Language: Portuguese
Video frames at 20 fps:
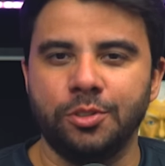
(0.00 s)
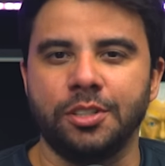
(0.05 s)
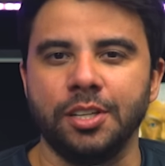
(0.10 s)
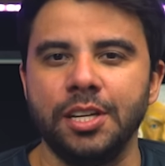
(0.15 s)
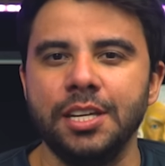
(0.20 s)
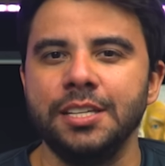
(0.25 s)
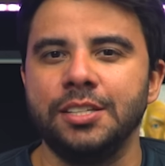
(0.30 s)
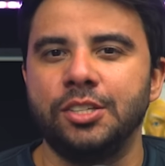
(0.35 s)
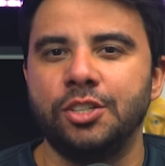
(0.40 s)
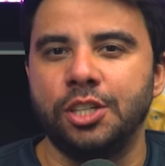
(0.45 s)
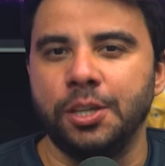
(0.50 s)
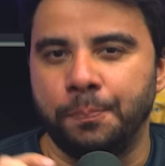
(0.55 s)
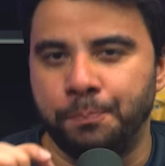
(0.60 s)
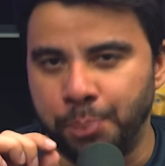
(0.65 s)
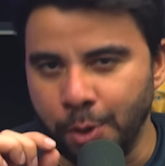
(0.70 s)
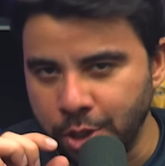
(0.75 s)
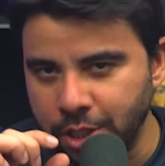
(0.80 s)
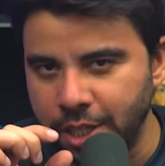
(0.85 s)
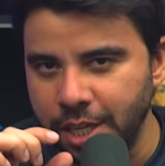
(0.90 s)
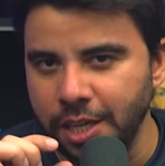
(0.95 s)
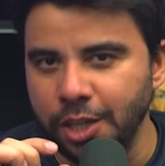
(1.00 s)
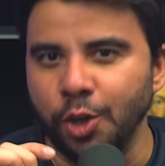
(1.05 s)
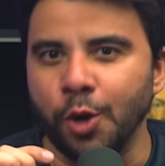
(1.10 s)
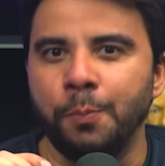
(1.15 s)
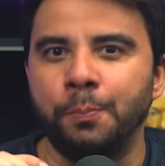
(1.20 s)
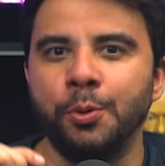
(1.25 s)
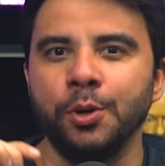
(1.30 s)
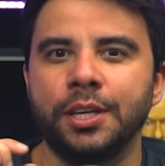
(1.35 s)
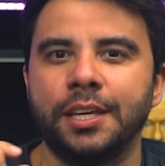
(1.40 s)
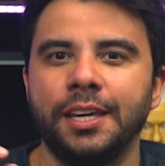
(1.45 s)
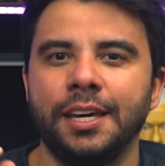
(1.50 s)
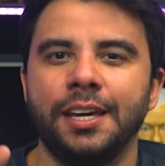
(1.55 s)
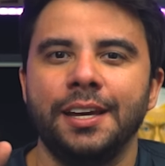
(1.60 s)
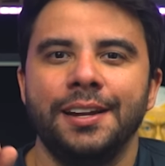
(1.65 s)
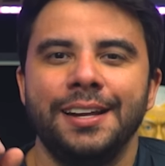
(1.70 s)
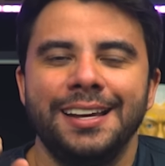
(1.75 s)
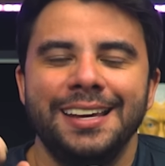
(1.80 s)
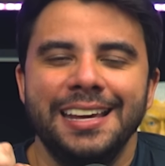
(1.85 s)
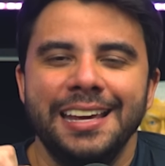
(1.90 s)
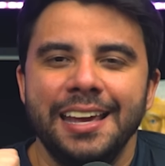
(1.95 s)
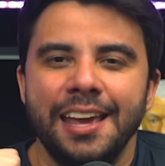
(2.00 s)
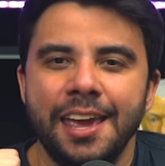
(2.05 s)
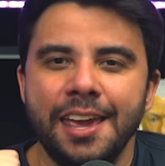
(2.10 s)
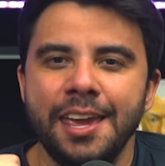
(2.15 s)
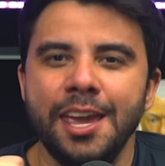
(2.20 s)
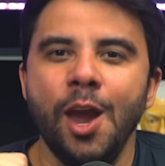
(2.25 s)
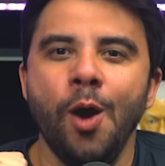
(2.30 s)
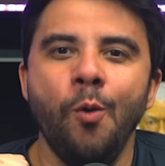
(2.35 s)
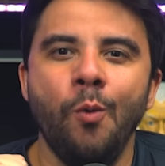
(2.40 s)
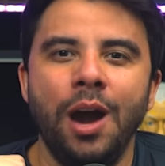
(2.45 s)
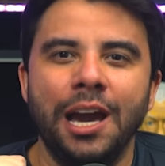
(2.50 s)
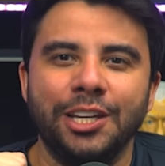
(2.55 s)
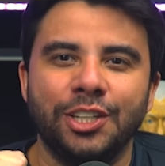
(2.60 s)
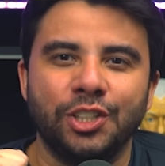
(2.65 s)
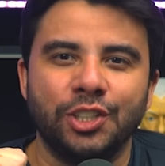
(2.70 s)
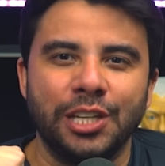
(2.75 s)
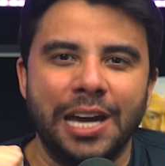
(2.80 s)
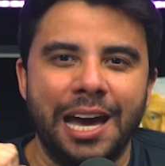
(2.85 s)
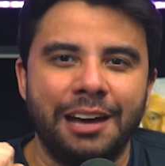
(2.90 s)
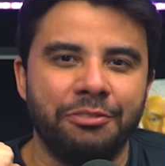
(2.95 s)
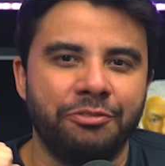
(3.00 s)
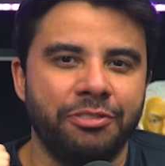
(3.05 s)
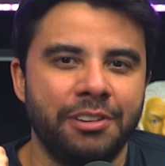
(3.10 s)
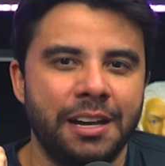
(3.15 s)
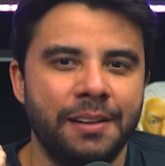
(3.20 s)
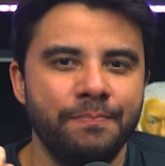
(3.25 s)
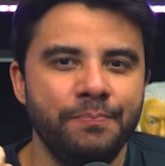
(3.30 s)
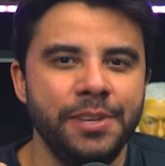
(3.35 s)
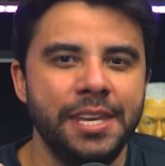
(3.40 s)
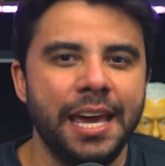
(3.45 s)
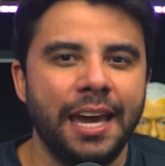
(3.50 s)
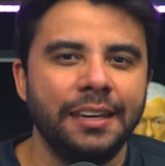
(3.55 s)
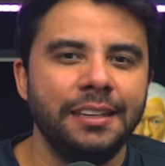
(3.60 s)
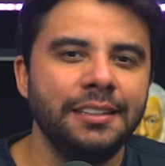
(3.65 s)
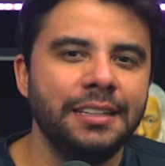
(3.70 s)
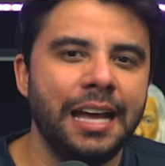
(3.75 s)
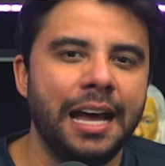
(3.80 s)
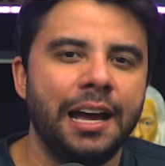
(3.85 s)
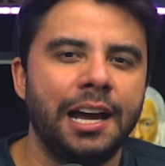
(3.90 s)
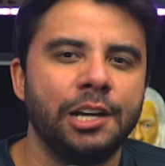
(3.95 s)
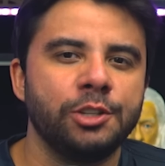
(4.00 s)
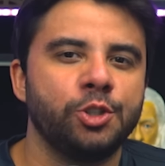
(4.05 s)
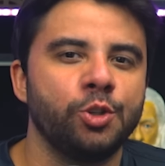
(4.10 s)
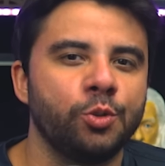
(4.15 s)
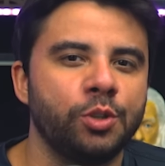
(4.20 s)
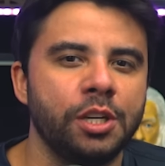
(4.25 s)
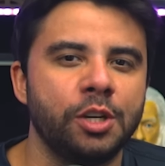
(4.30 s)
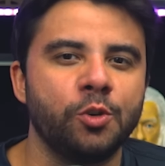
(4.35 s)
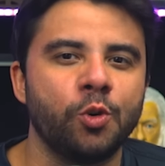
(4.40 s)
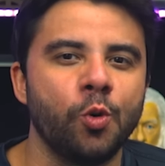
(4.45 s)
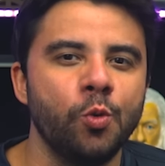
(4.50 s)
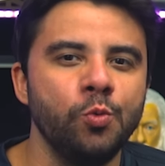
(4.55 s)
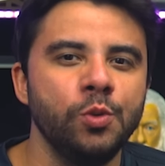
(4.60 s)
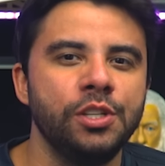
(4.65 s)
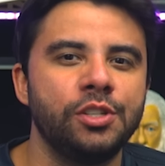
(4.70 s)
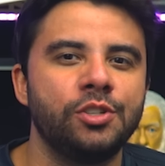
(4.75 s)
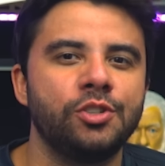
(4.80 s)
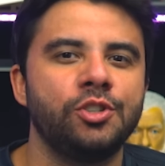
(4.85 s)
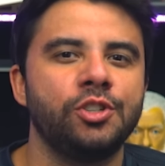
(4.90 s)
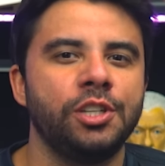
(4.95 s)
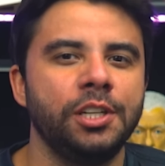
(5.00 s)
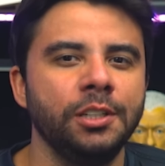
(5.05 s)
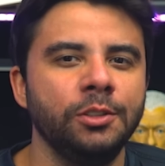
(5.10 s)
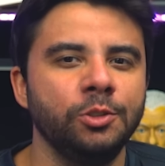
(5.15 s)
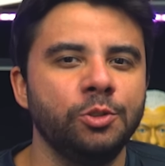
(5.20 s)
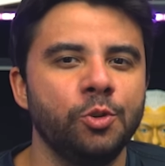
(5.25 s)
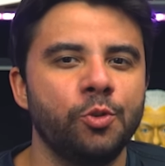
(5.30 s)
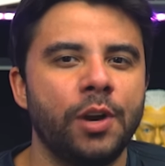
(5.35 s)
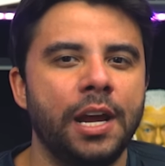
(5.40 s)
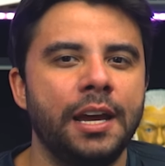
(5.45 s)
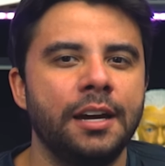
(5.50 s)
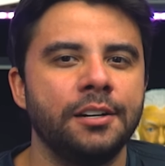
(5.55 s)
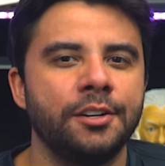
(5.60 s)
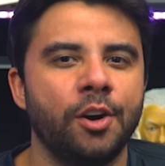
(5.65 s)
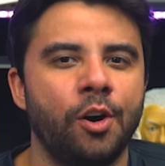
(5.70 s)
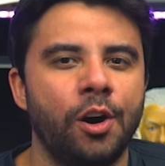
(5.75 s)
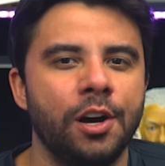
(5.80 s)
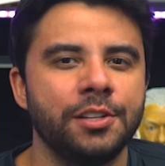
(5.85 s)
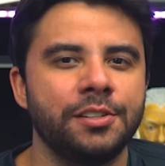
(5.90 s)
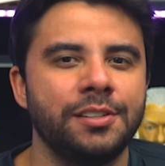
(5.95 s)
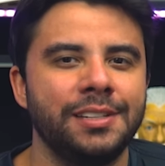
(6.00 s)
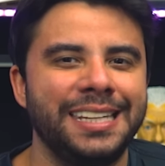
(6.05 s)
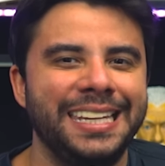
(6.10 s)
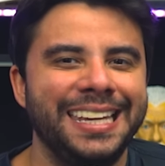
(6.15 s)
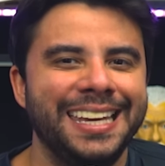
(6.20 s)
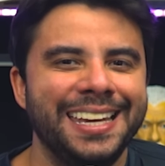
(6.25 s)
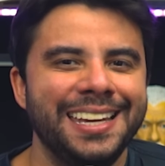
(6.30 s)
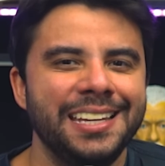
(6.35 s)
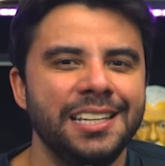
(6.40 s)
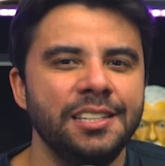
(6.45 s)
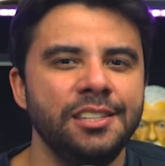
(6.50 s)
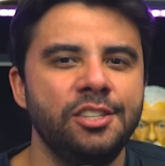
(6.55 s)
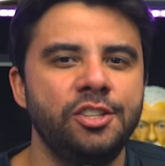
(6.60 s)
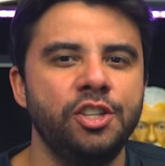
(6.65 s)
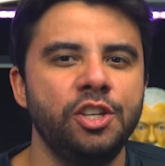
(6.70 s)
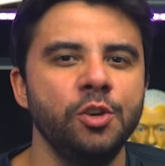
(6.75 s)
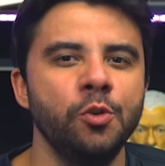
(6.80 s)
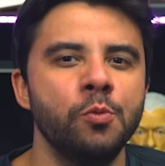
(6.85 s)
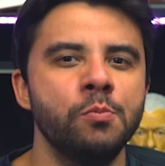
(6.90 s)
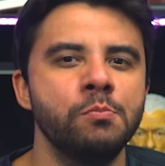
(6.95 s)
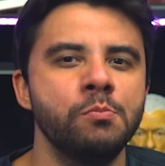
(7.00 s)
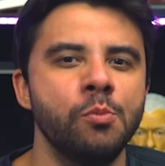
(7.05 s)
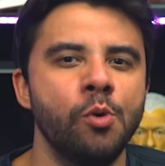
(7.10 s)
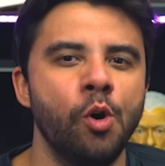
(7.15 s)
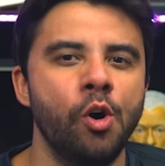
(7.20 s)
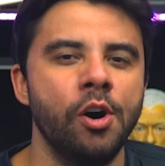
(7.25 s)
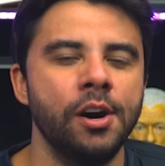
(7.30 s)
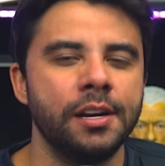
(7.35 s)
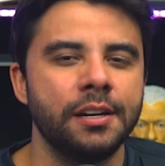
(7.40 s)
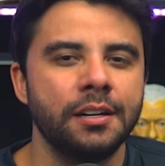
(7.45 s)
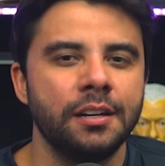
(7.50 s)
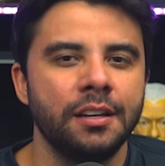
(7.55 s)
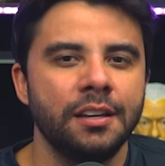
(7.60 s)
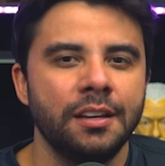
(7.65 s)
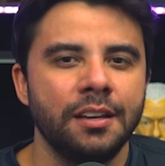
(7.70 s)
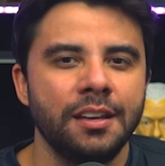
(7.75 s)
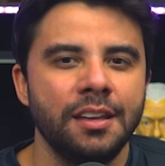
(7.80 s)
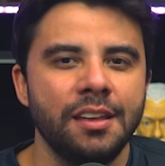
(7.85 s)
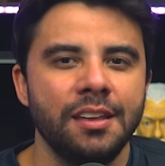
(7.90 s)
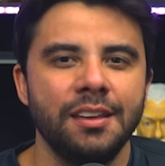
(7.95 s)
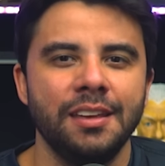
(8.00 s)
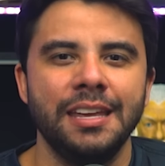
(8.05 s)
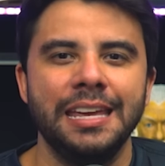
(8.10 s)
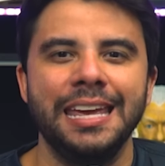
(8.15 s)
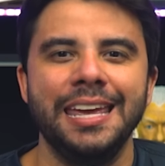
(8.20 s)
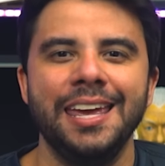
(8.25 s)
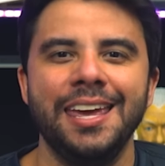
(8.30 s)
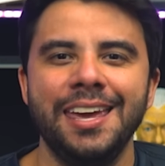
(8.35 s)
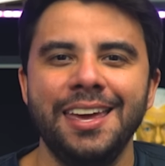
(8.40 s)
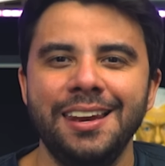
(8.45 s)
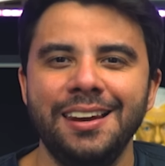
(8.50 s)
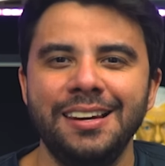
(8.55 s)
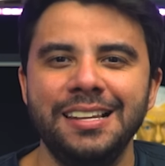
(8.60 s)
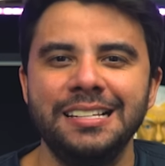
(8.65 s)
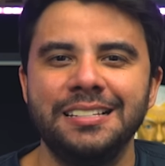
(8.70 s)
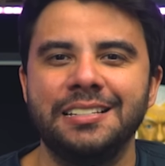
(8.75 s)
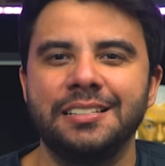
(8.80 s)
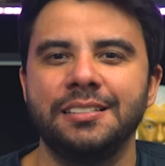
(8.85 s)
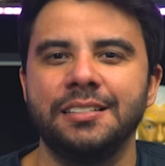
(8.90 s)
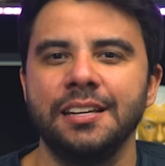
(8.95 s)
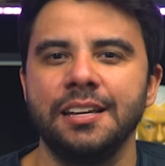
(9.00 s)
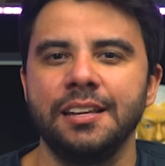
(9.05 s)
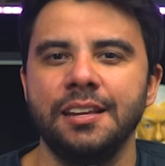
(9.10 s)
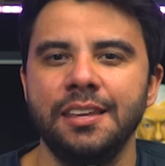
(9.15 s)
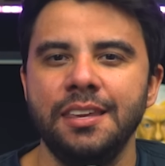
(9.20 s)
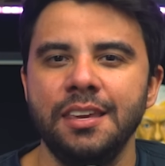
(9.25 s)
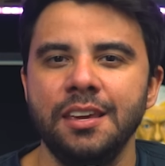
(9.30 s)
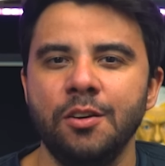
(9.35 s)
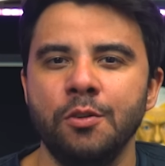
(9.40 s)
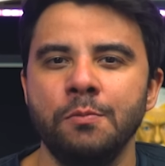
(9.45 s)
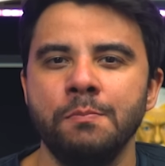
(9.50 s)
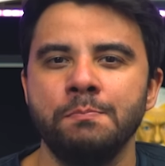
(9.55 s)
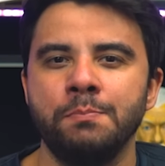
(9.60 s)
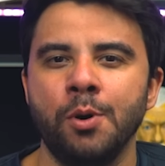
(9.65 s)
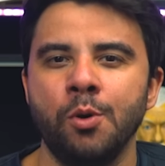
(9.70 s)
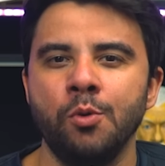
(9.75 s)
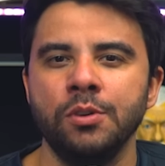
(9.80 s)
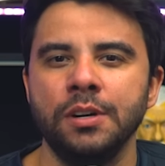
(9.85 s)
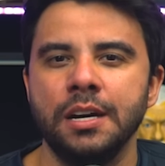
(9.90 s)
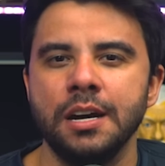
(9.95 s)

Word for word: triste, pouquinho, porque eu achava e ainda acho que com o estilo do Ryan Gosling de humor, ele seria um bom